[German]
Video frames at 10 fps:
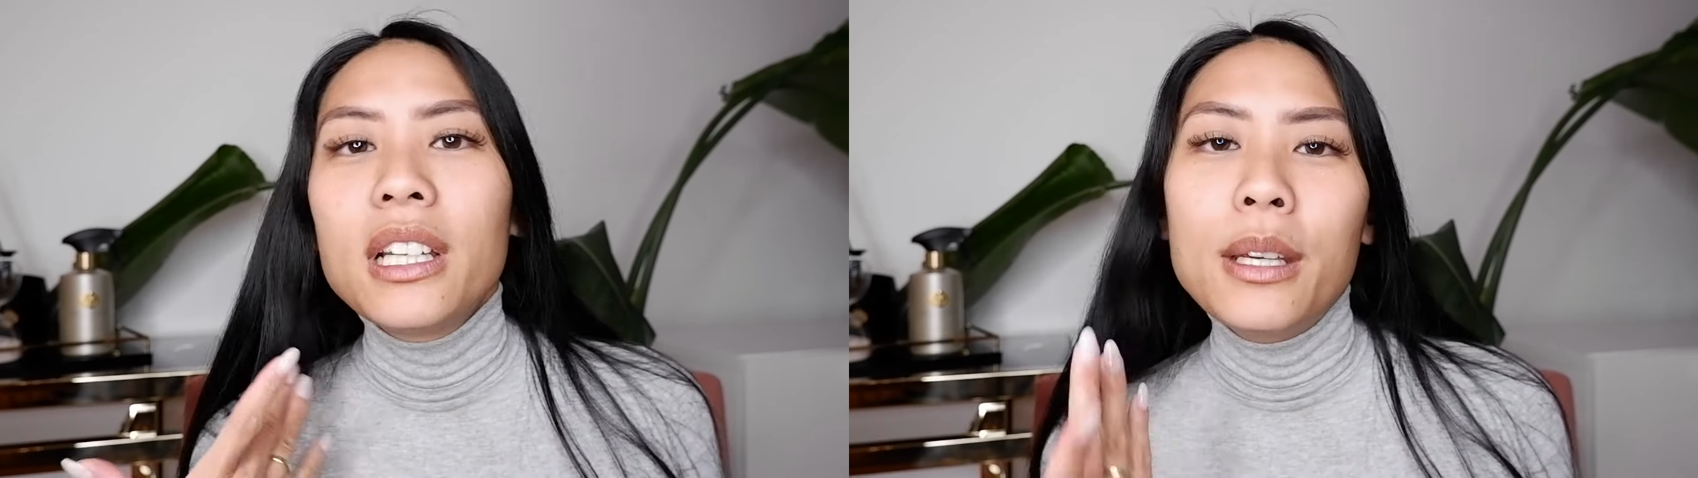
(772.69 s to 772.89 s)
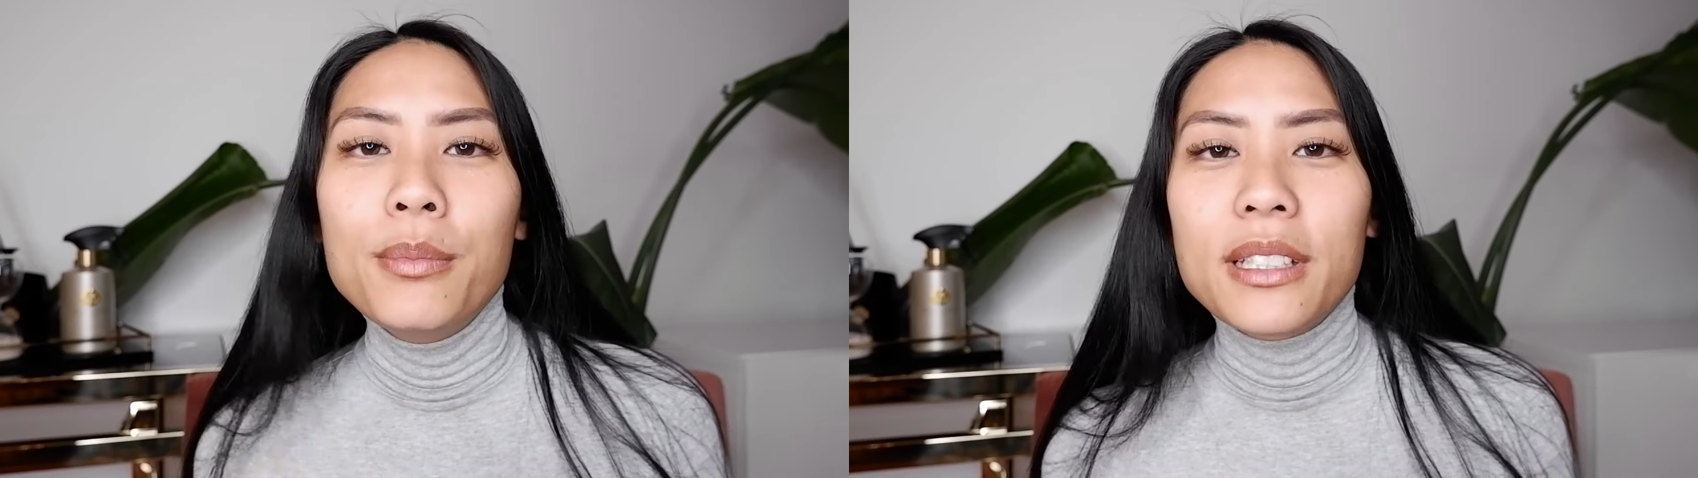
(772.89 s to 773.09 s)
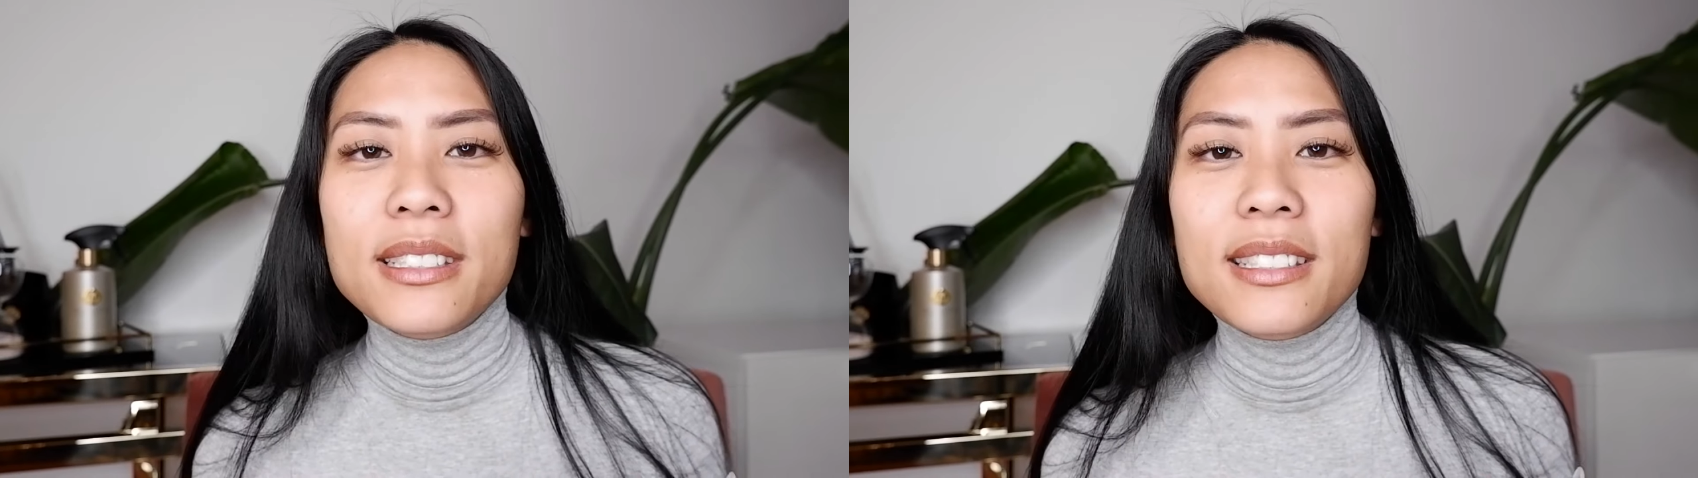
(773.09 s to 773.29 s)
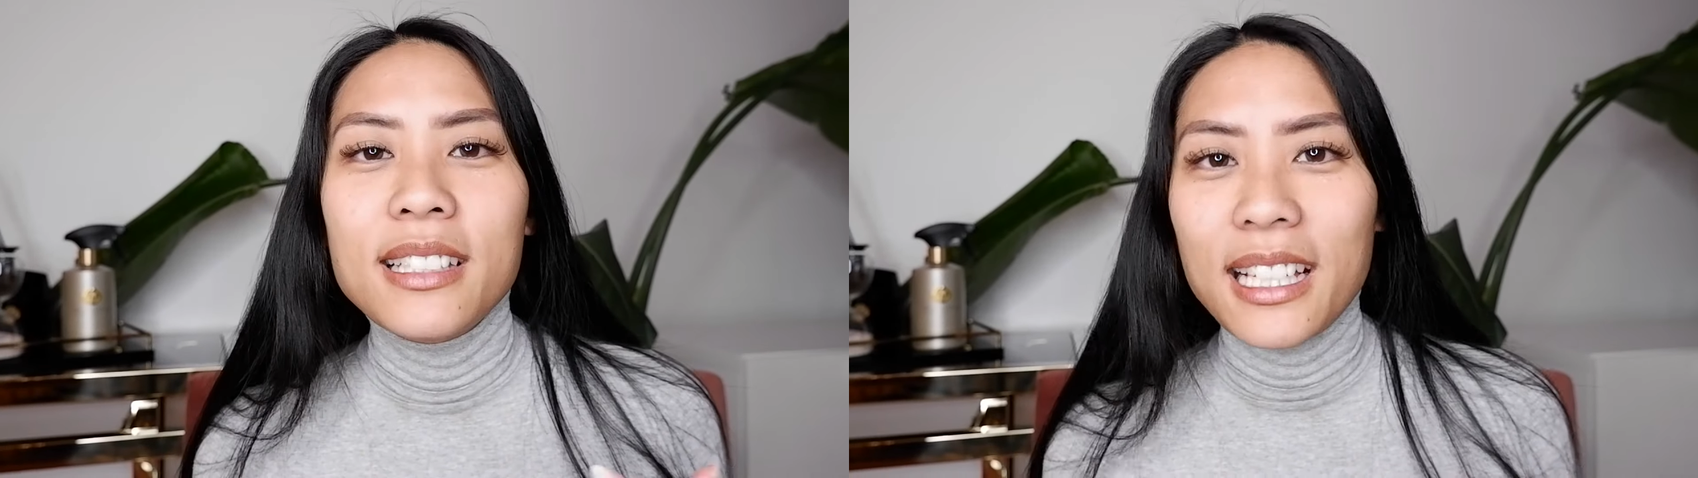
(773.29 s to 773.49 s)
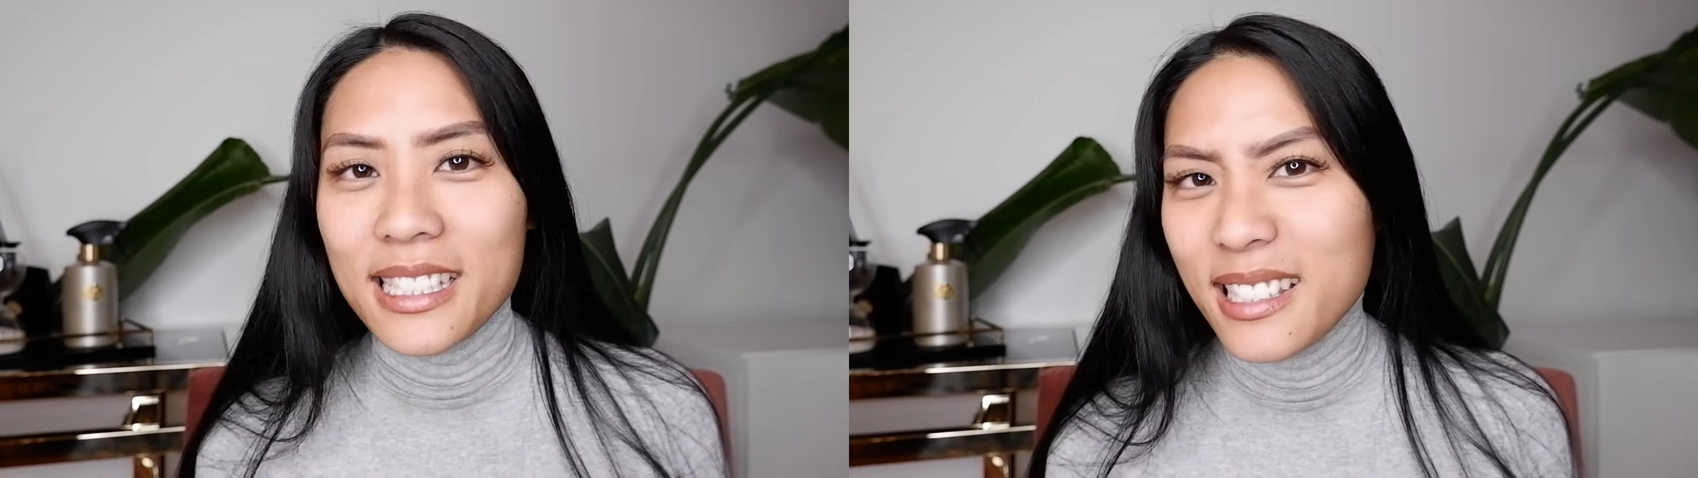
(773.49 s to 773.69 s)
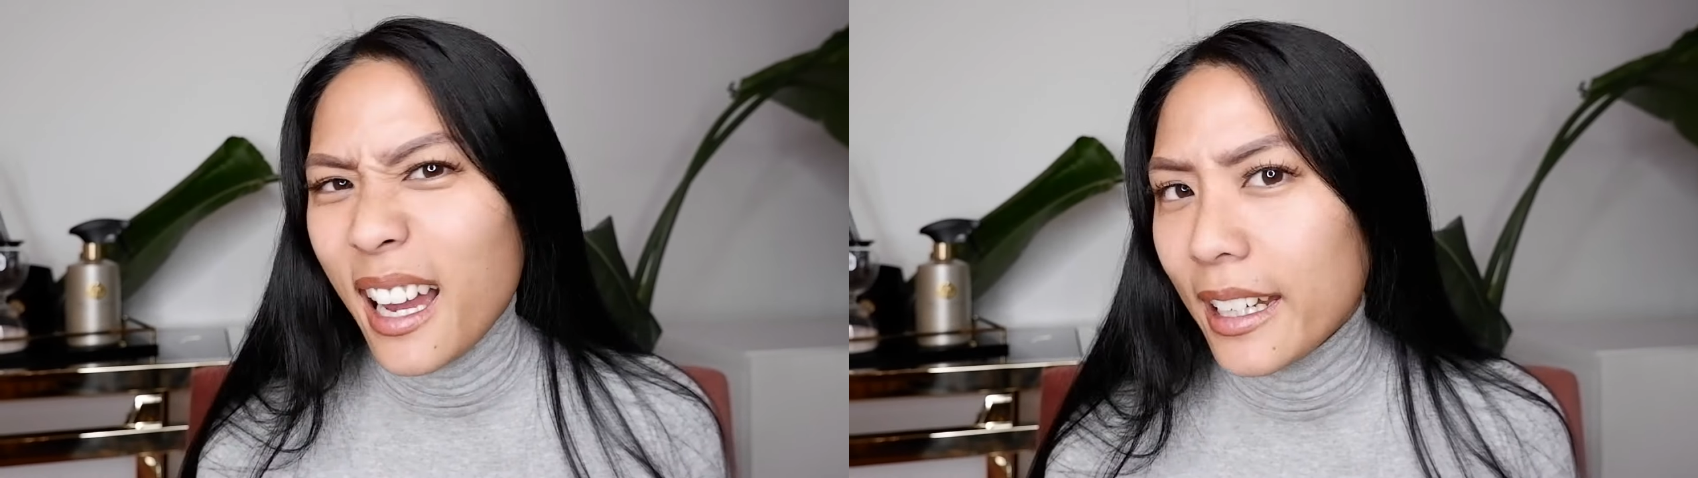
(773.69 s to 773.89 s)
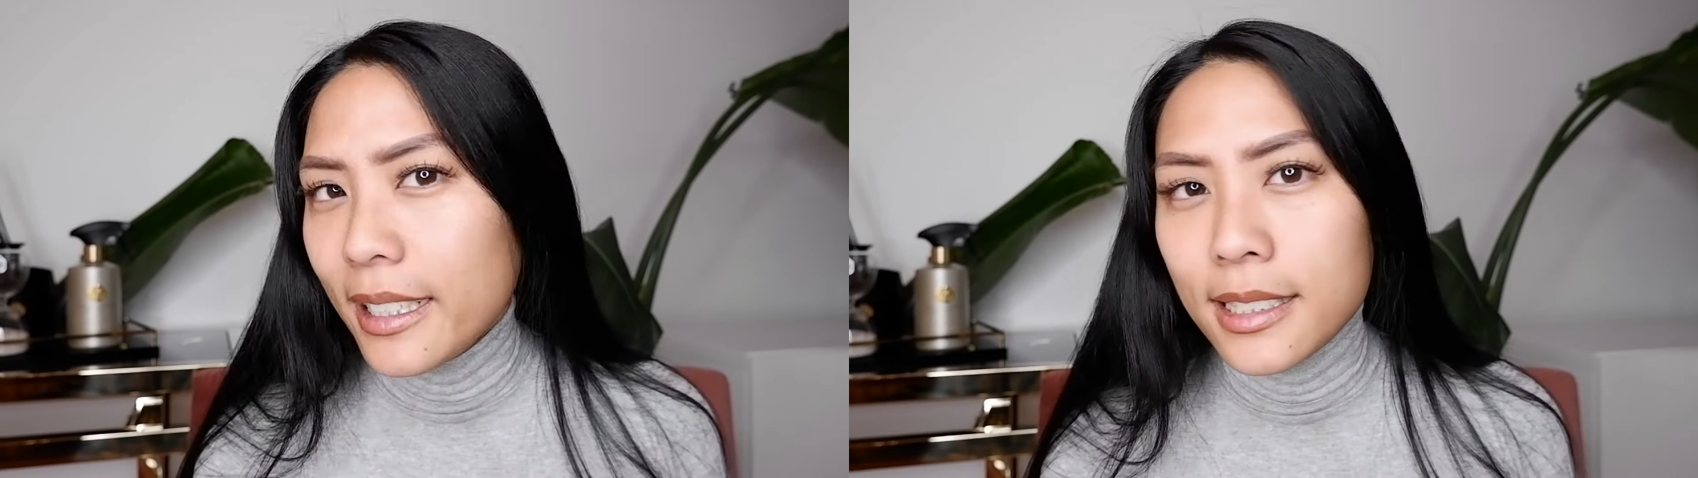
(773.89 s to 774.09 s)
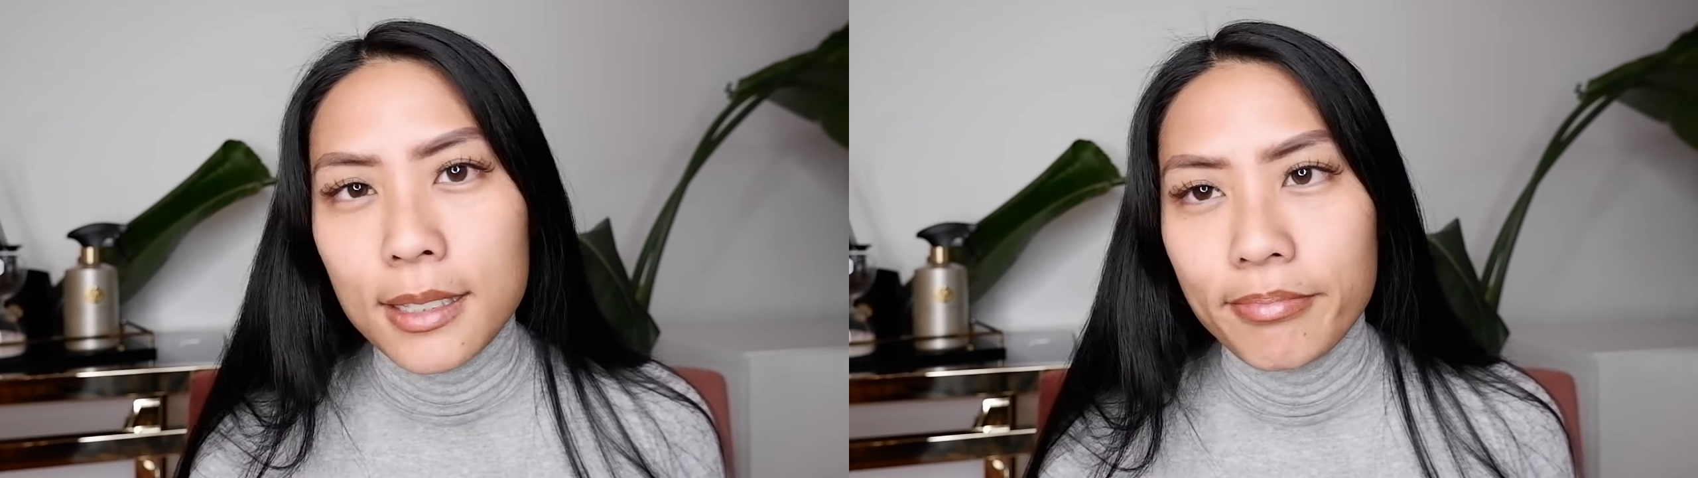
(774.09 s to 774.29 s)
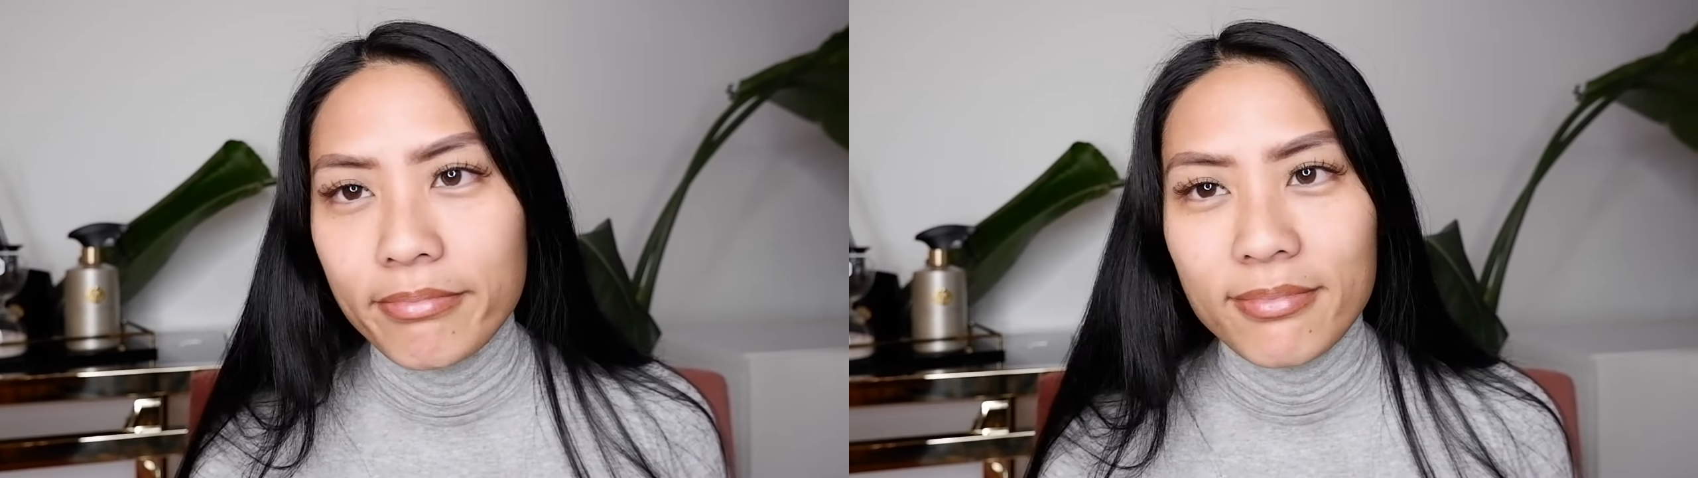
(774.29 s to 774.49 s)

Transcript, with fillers: wir leben jetzt in einer Zeit,